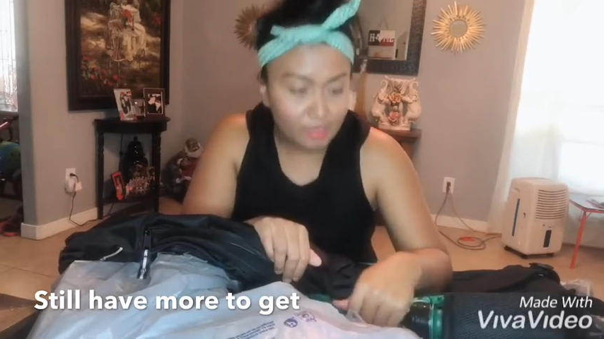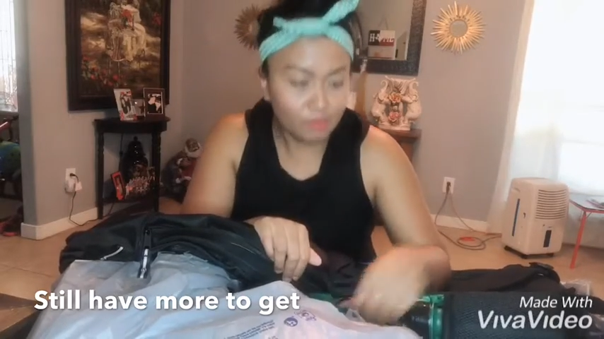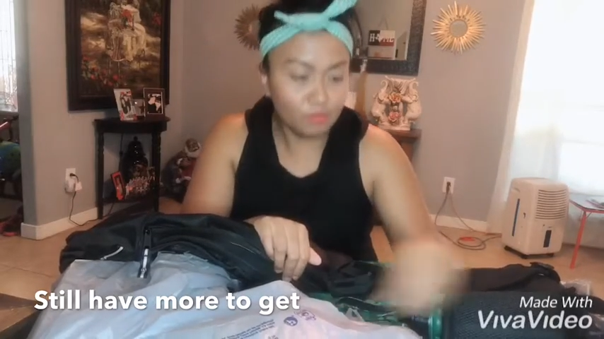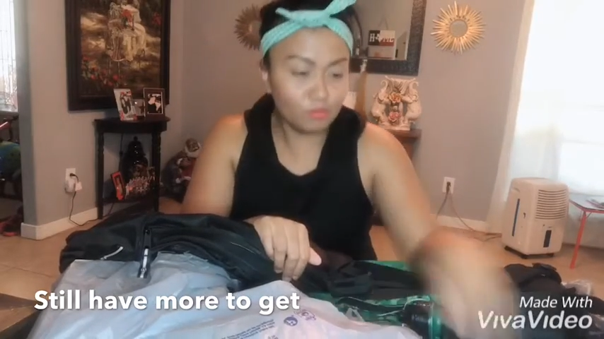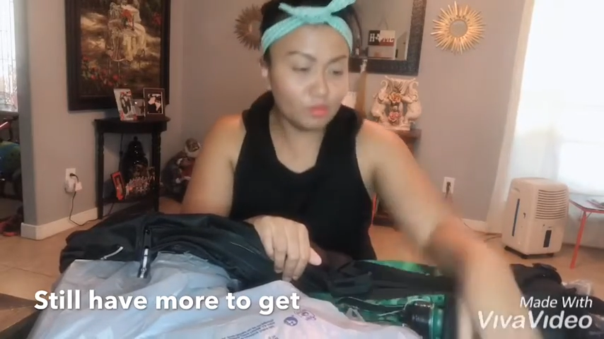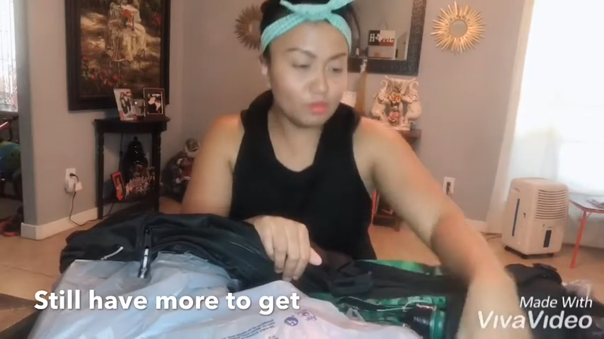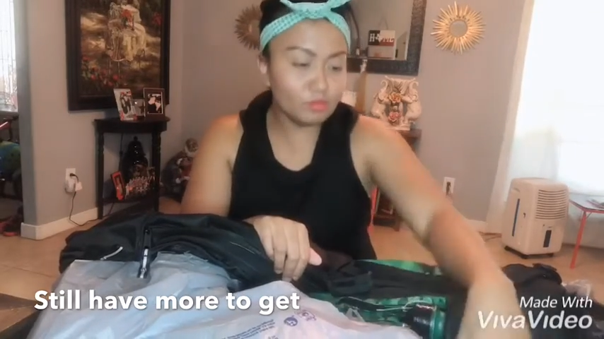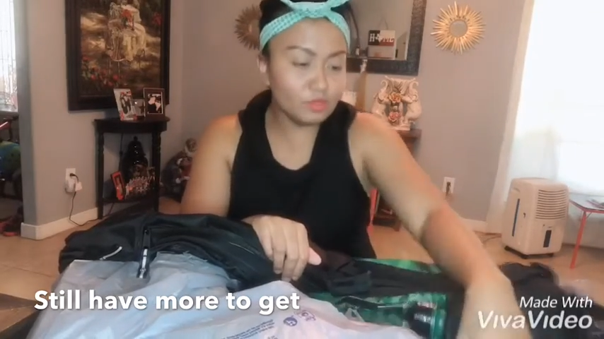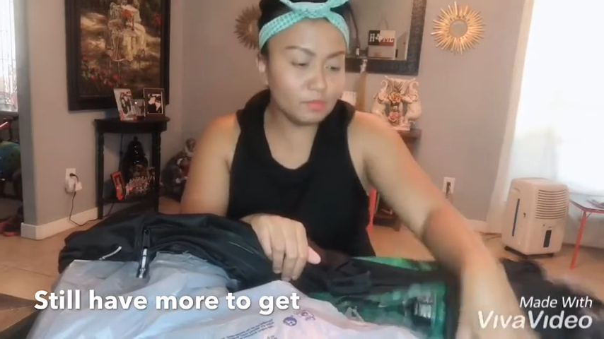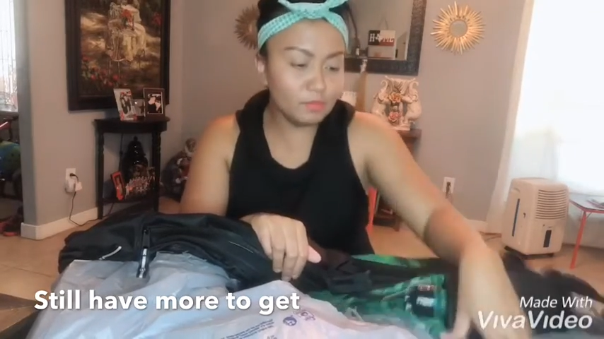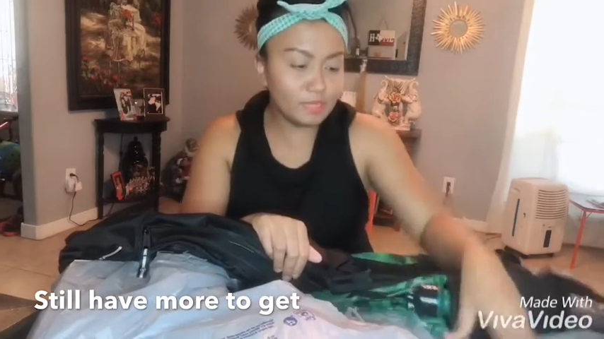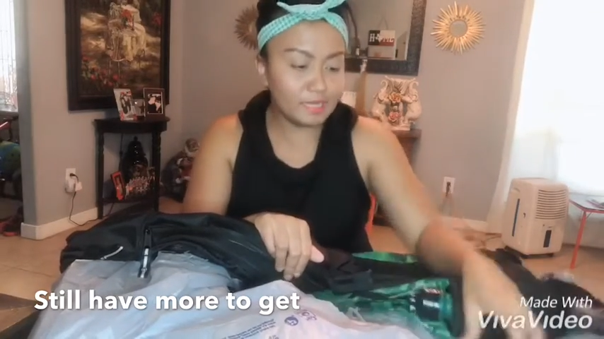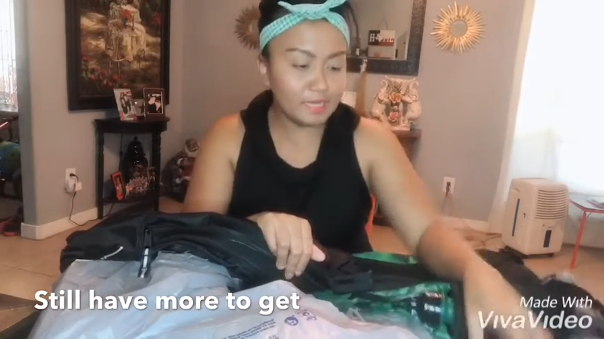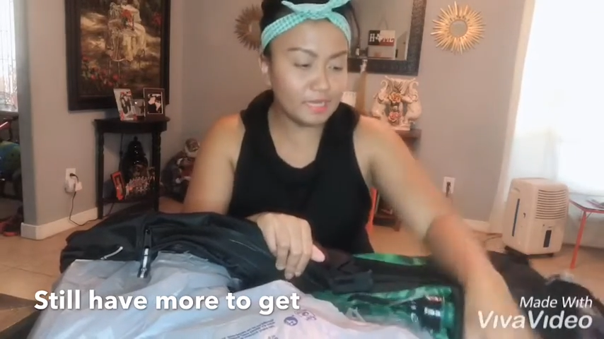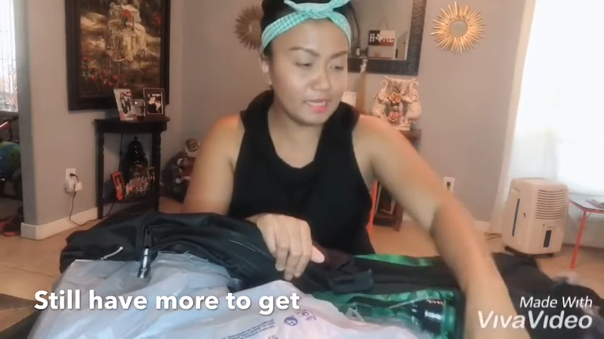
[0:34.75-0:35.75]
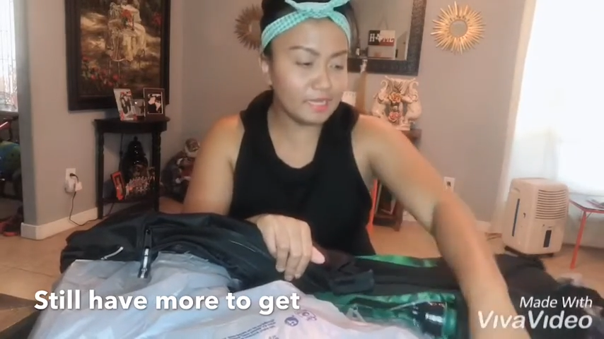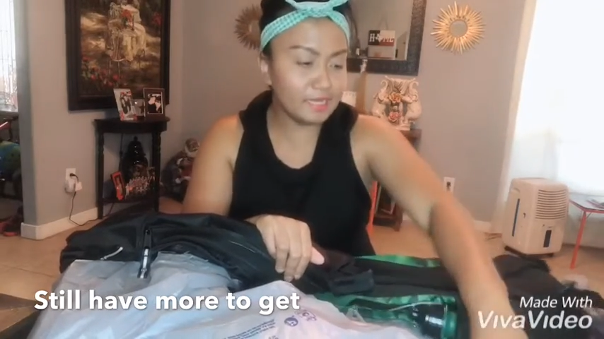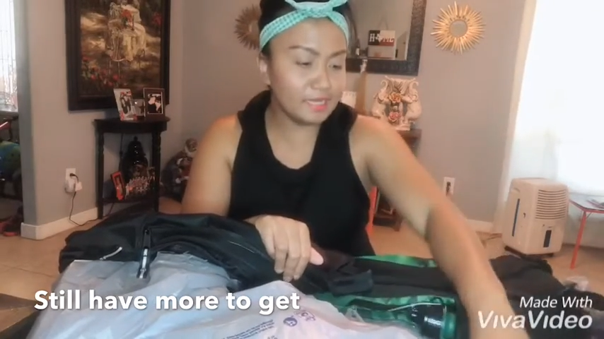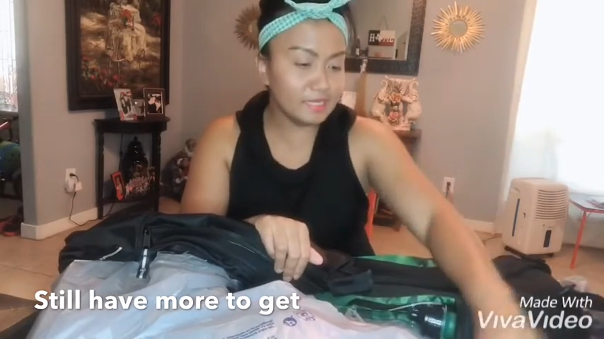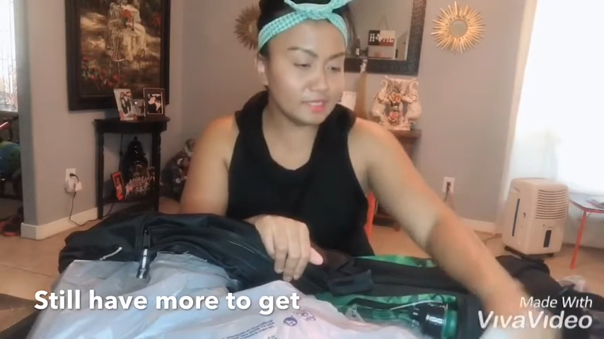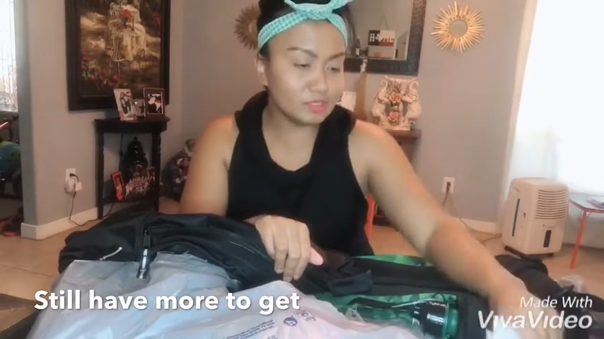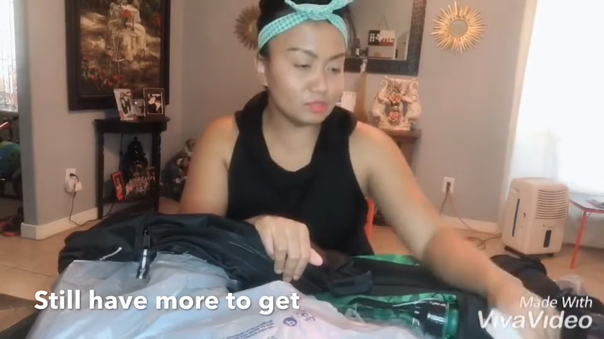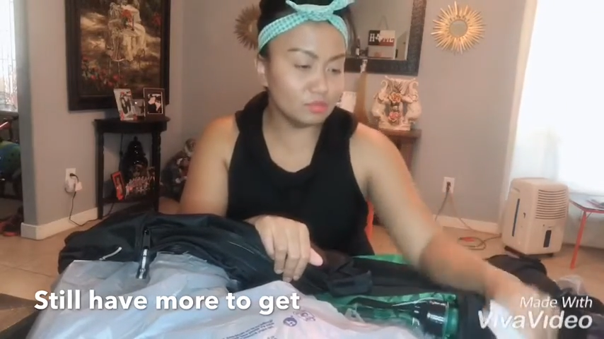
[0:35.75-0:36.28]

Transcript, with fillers: una ko nabili is, eh.